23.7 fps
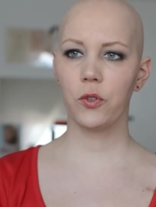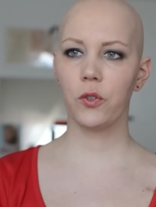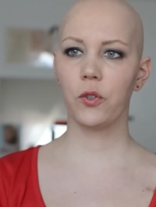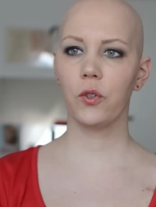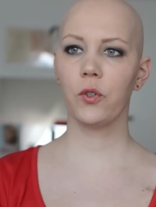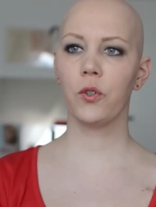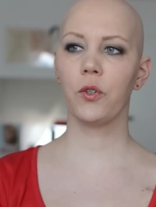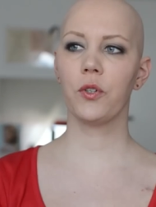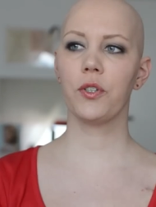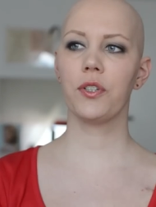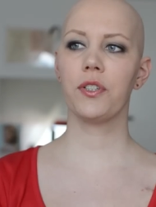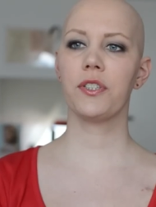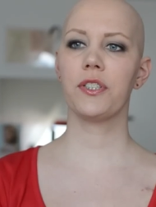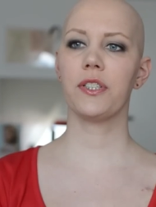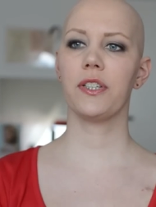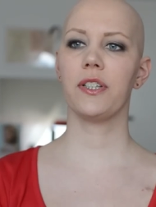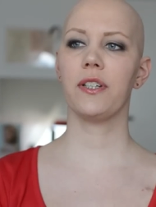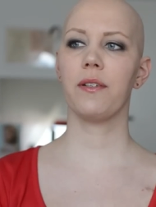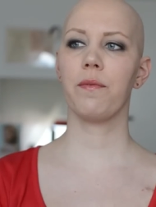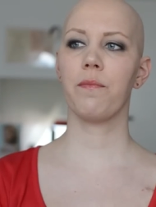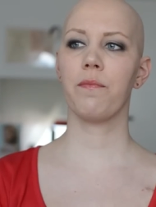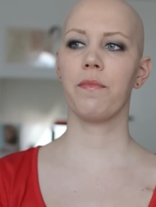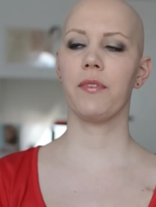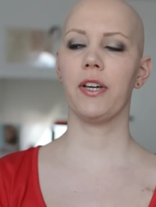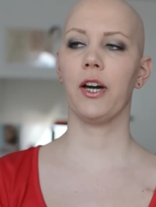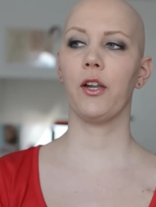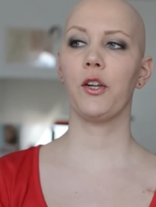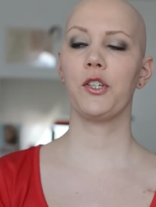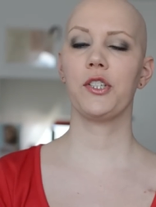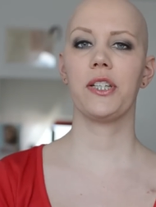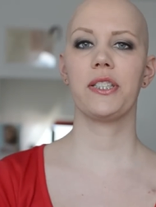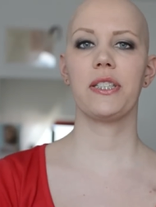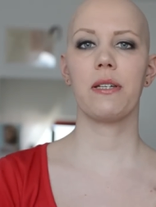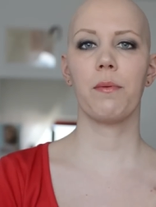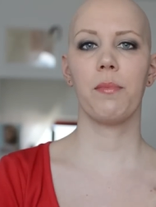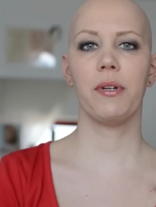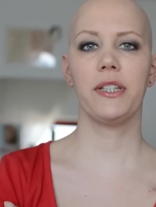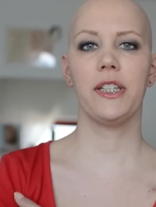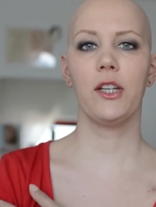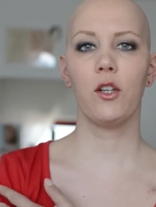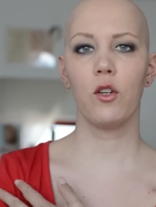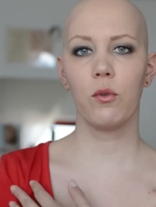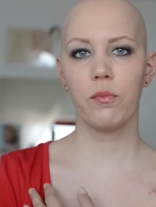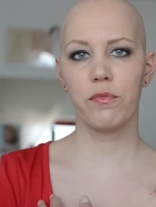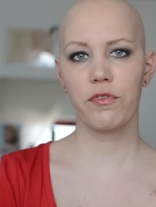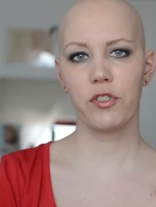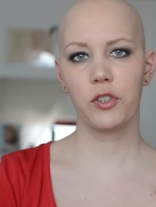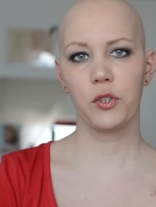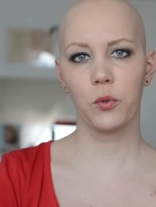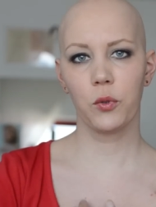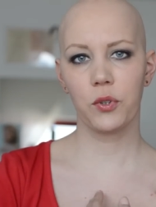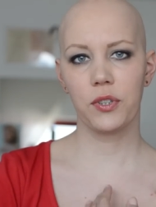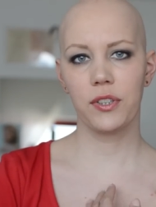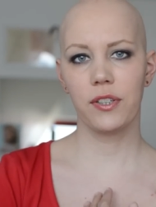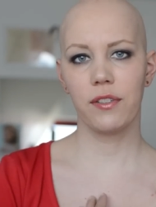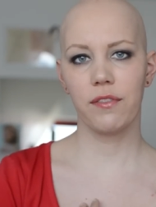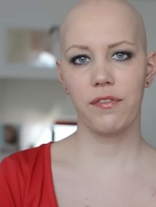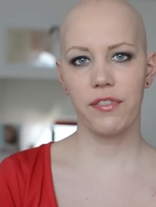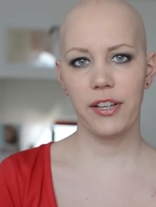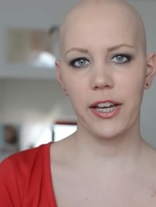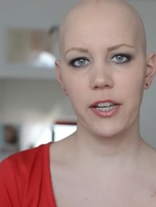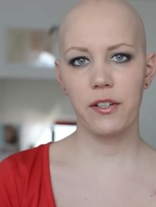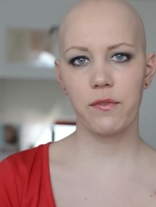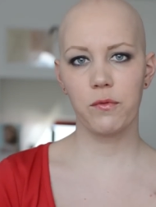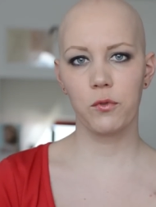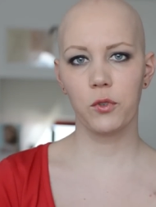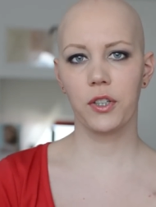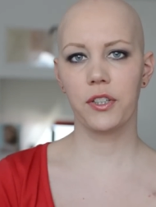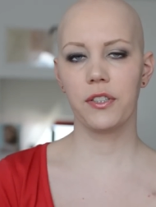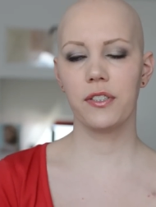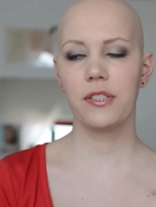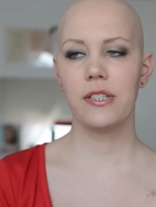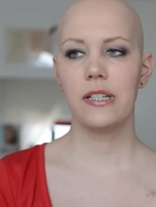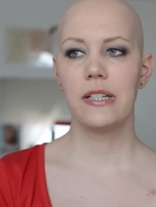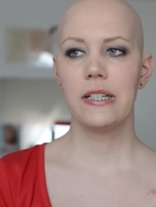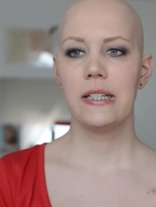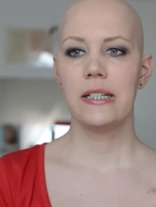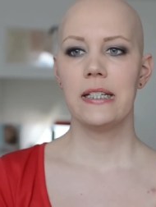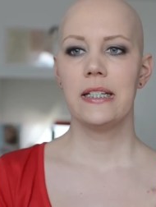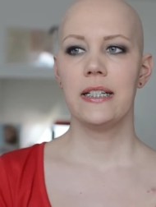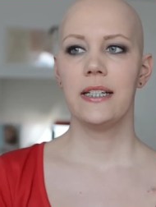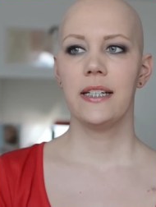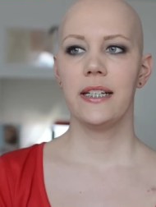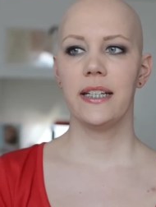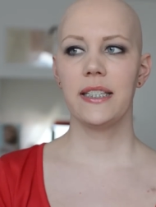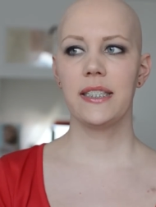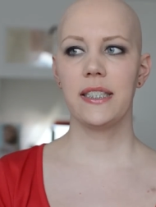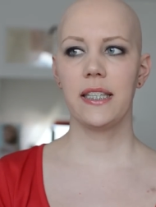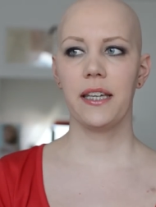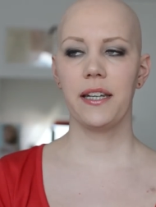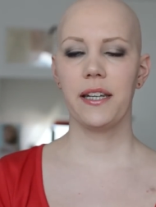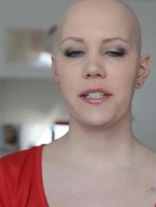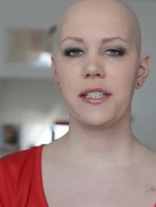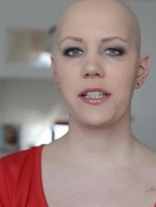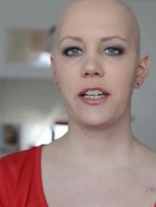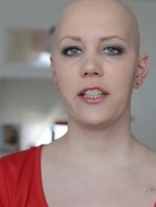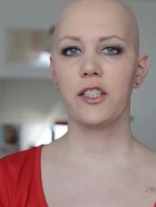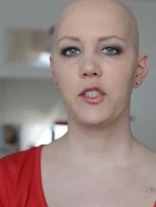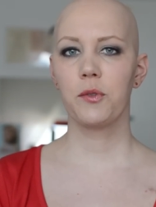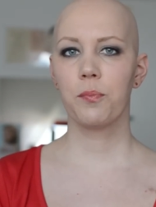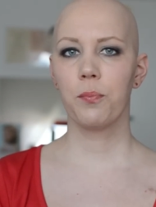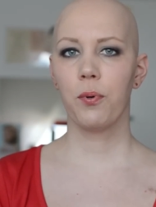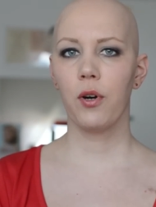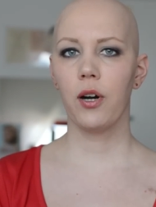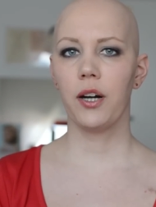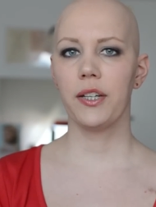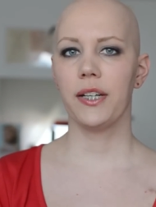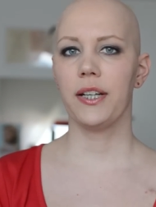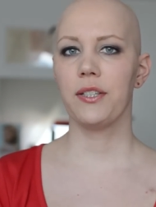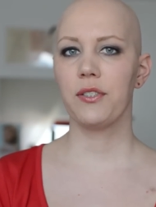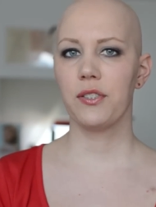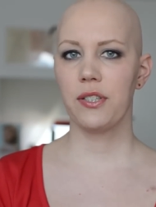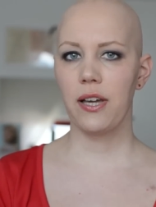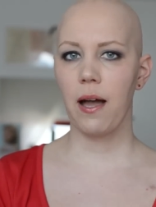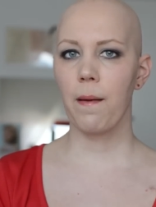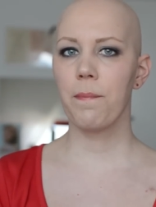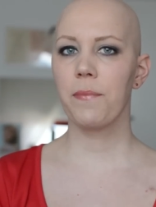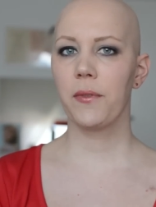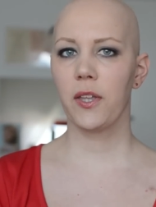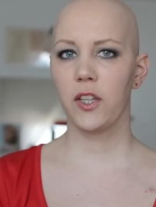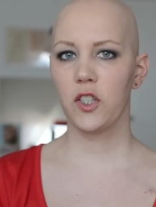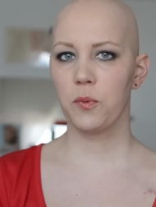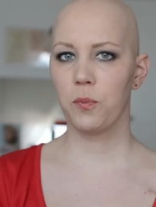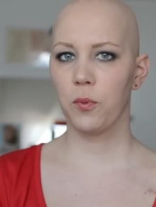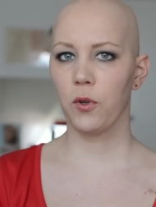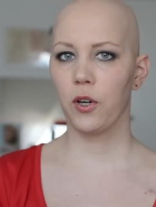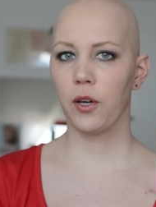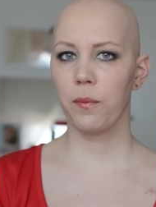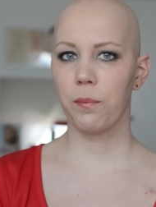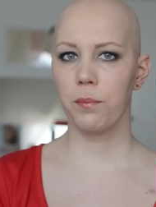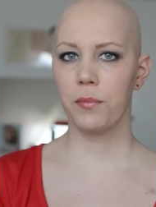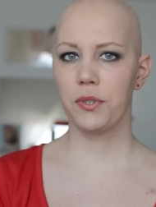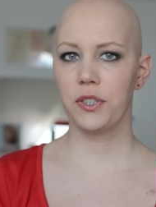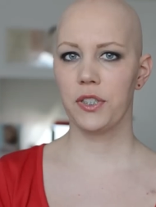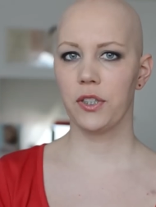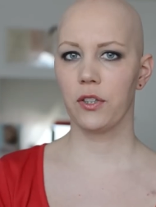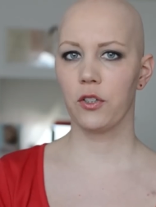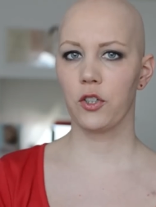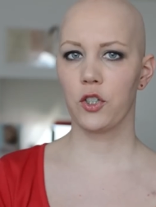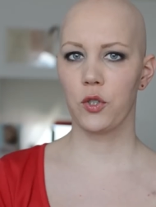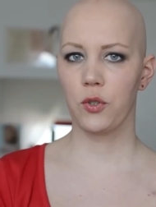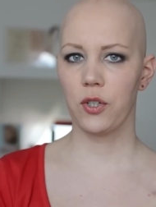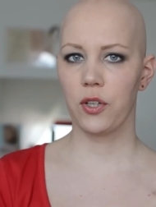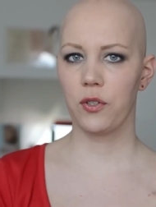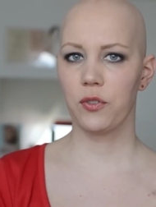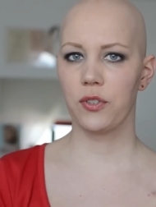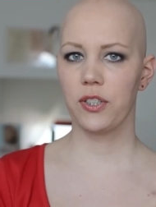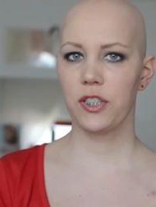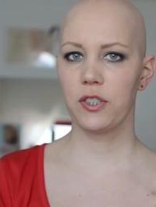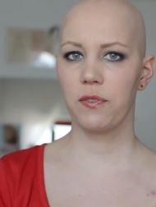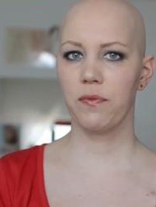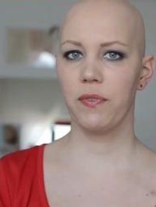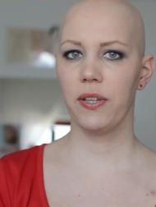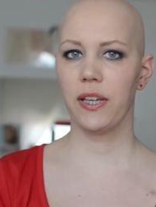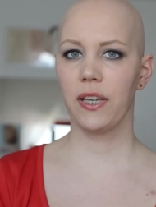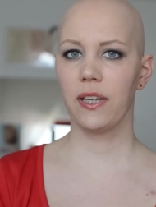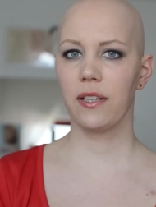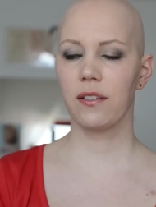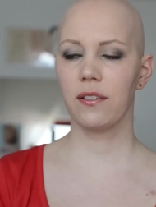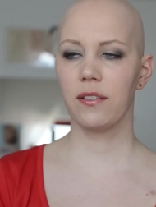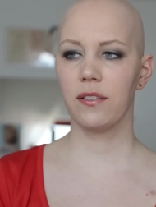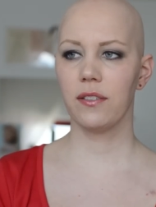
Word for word: Und ähm, dadurch, dass aber hier Lymphknoten entfernt wurden, ist ja der Transport, also der Abtransport ein bisschen gestört und deswegen